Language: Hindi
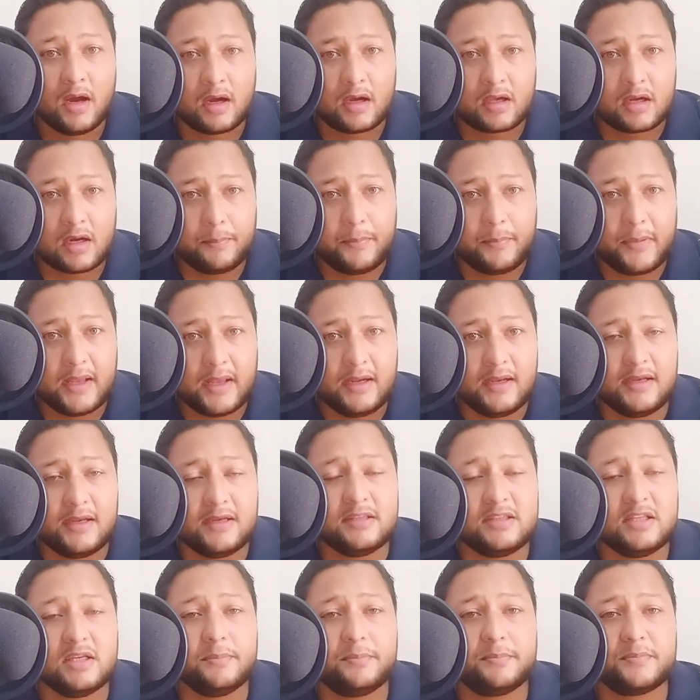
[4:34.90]
अगर आप पहले
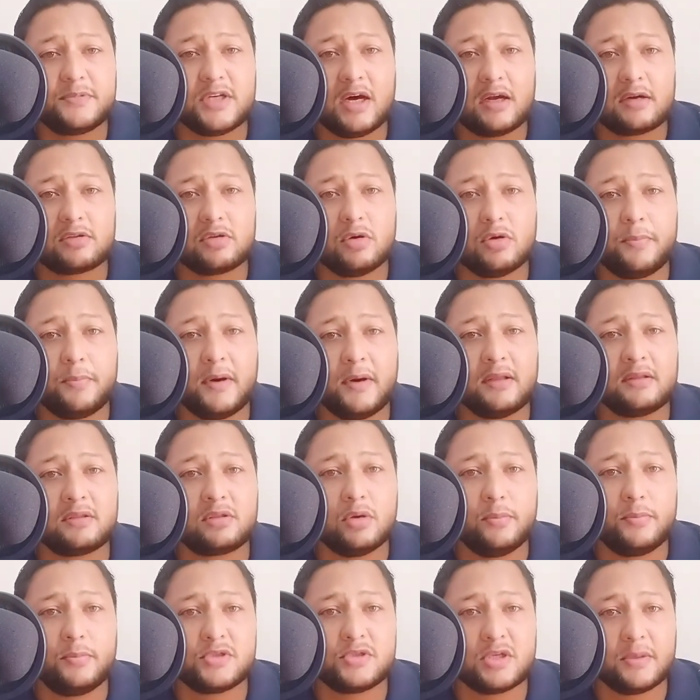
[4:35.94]
ही दिन
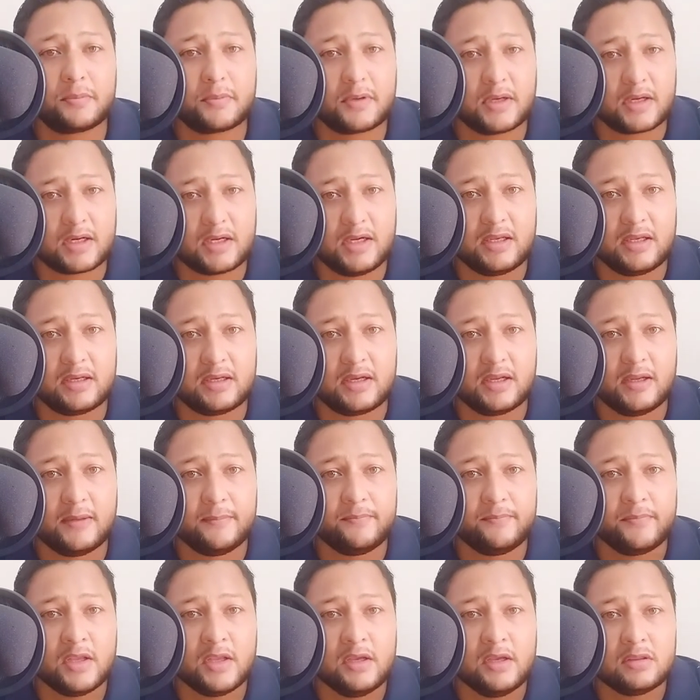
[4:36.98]
400-500 पुशअप कर लेंगे
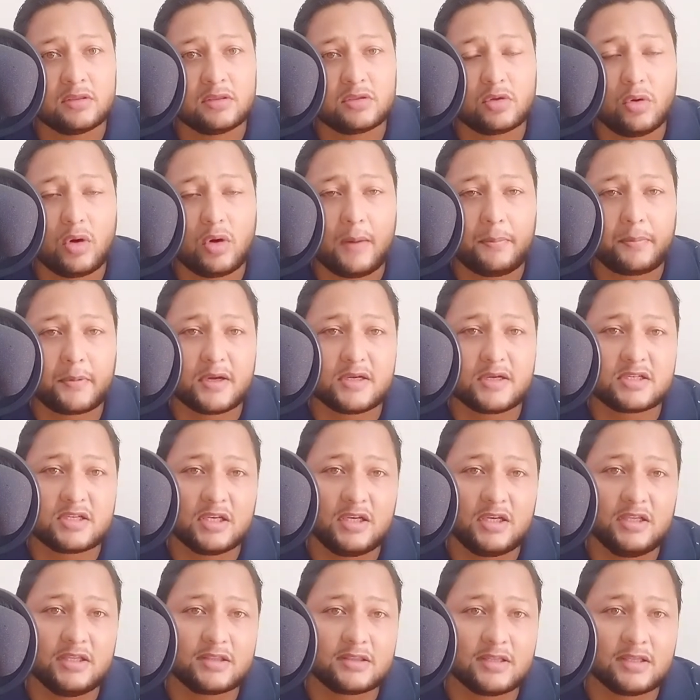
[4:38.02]
तो आपका
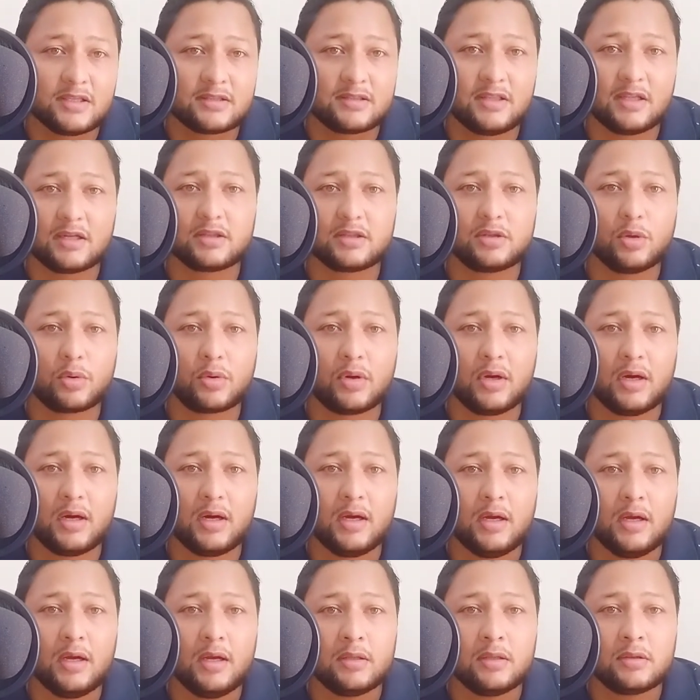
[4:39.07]
शरीर इतना दर्द होगा
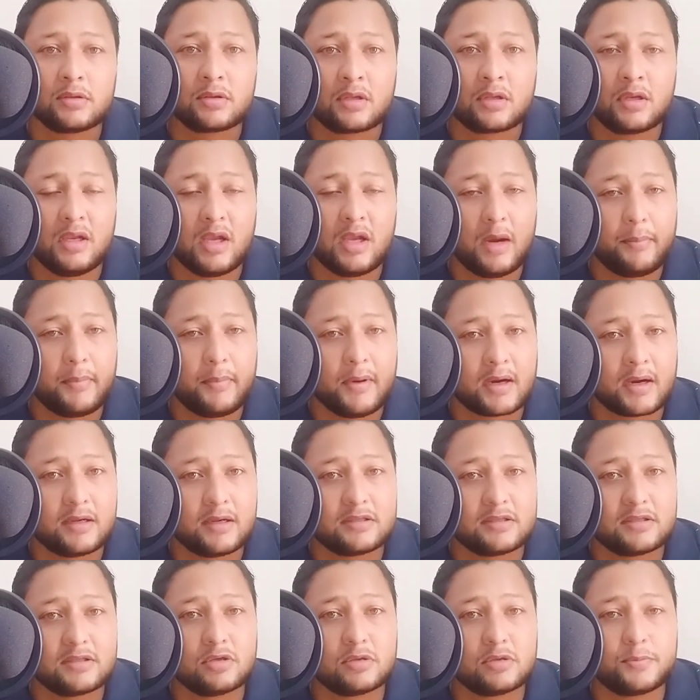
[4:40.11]
कि आप
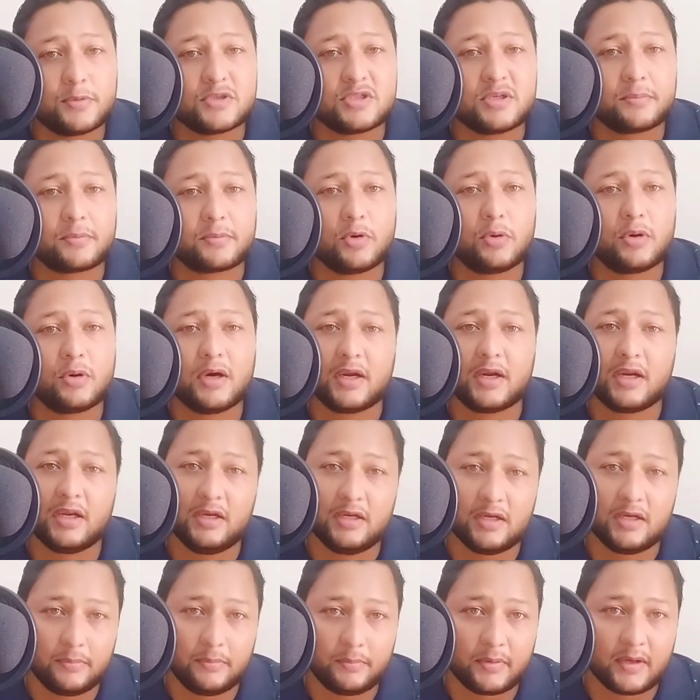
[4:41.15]
अगले दिन उस पुशअप को कर ही
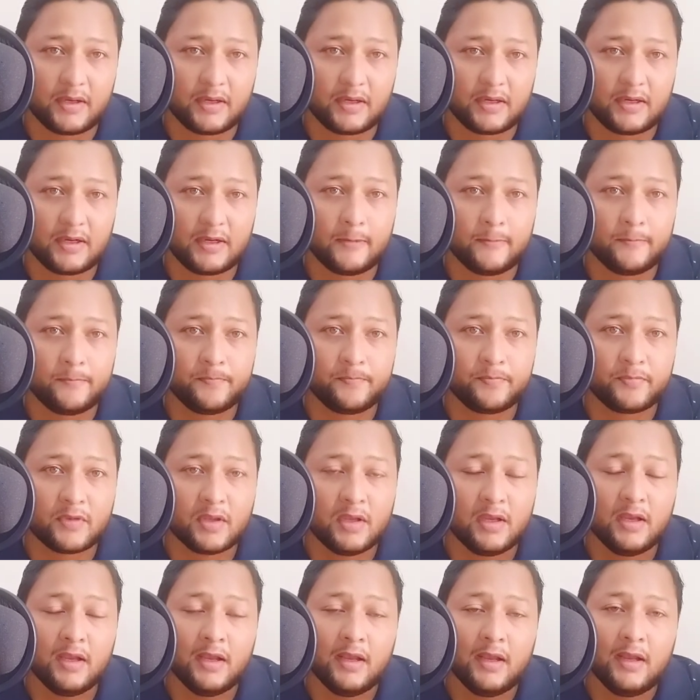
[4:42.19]
नहीं पाएंगे
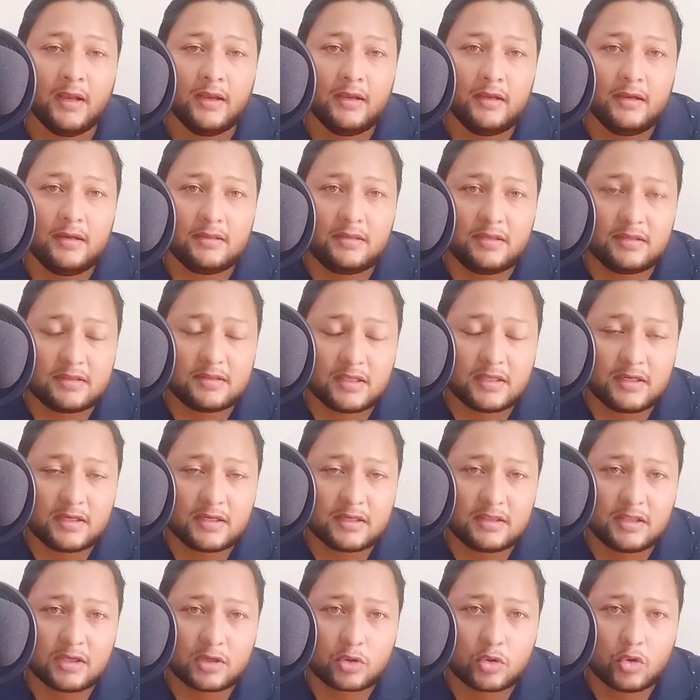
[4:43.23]
इसी
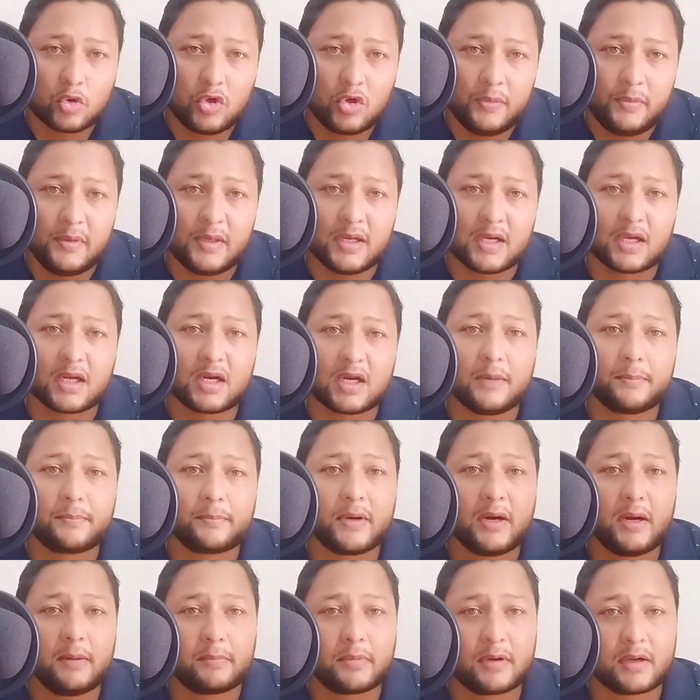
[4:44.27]
तरीके से कोई भी अगर आप
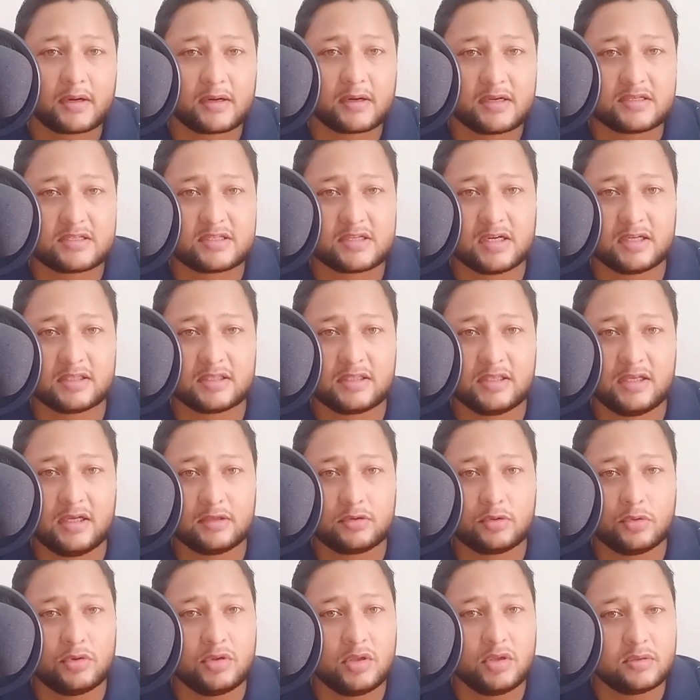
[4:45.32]
काम करना चाहते
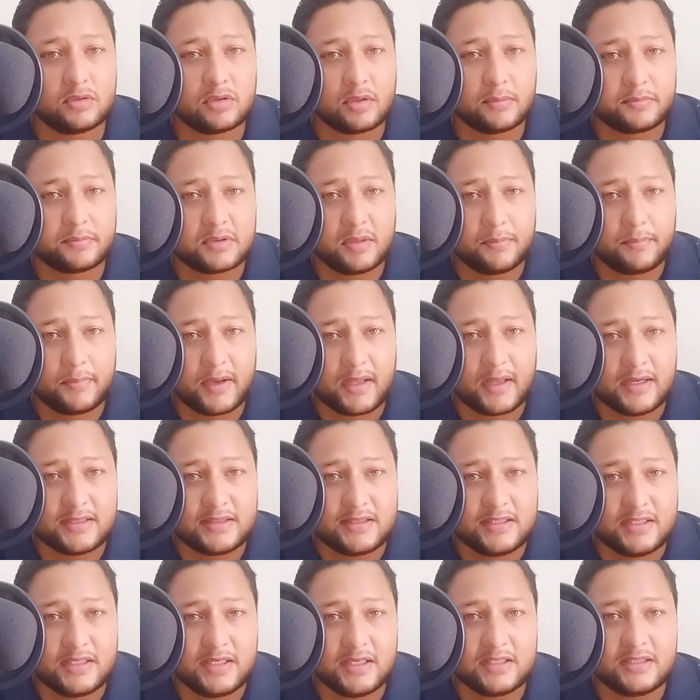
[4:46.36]
हैं तो उसे सबसे पहले
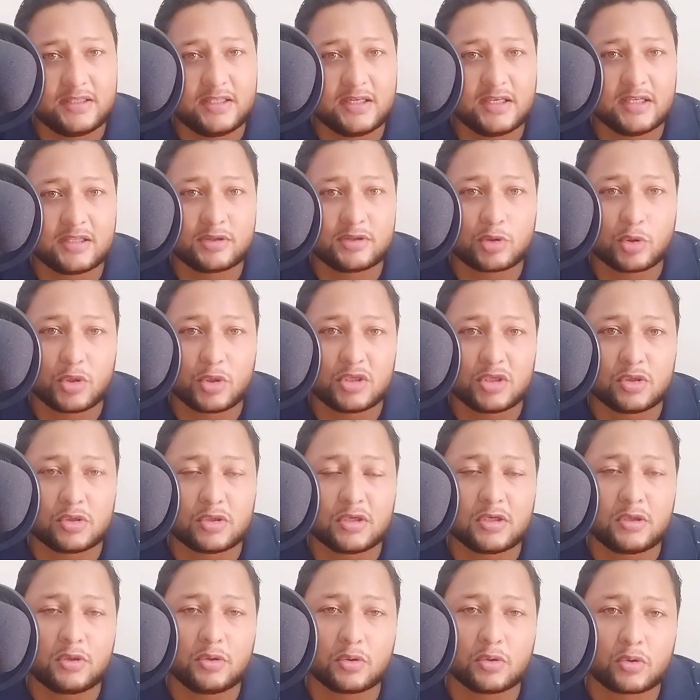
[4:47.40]
धीरे धीरे छोटे
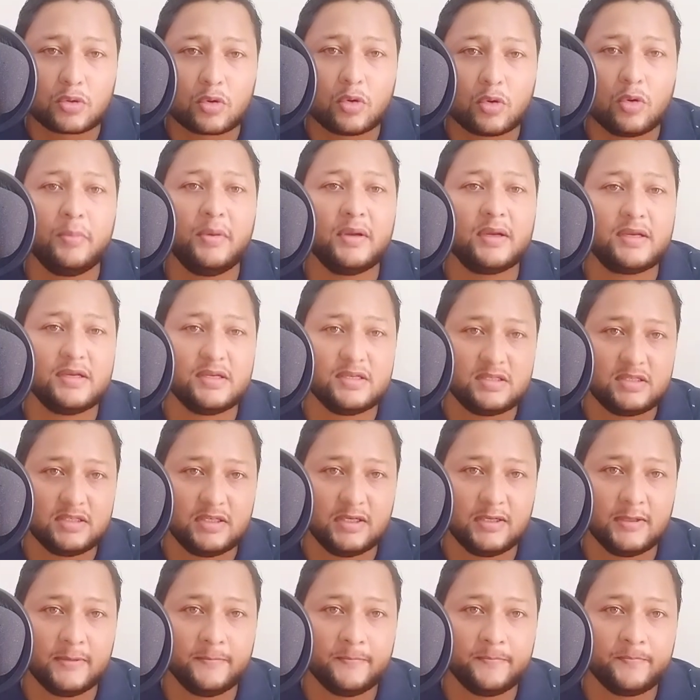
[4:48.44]
छोटे टुकड़ों में
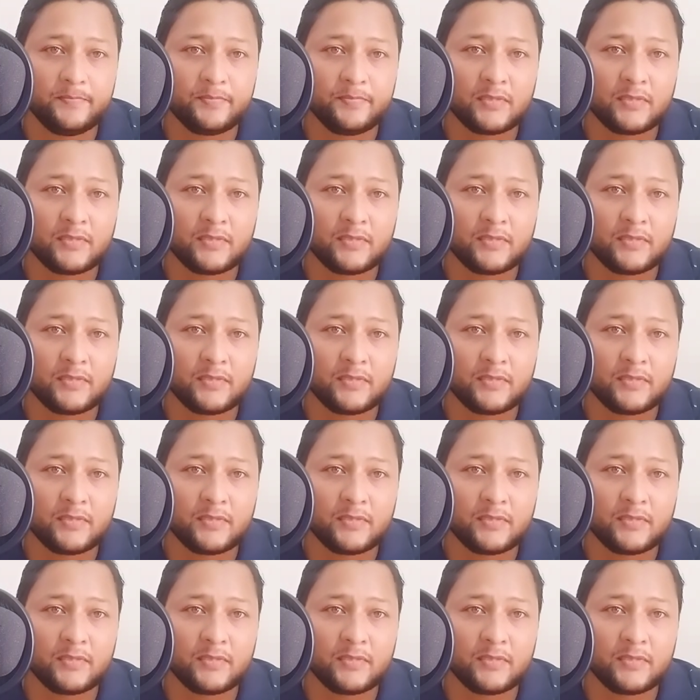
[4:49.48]
कीजिए